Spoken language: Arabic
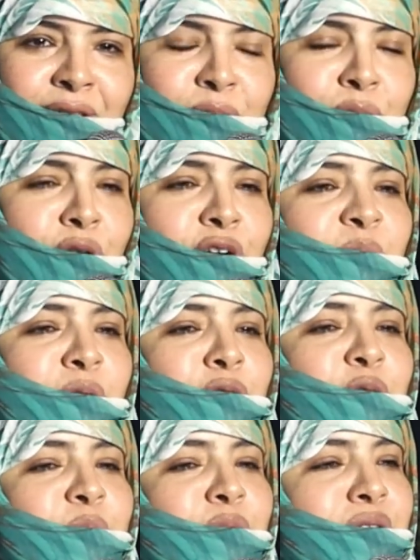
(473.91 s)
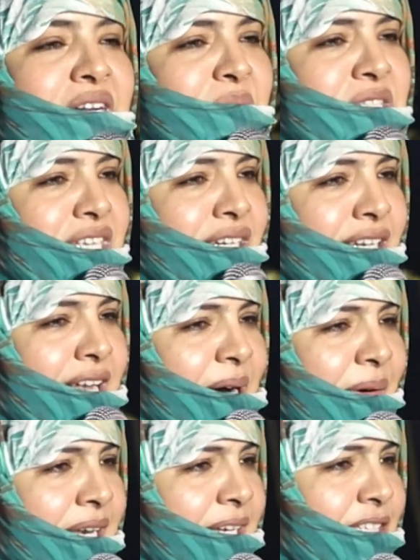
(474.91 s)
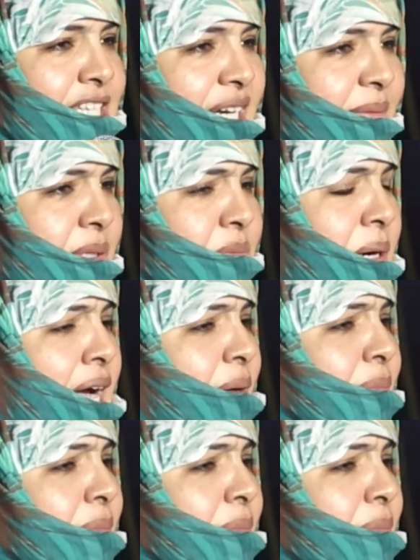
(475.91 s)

تقول لهم عودوا بقوا النبي صلى الله عليه وسلم هم قاع ما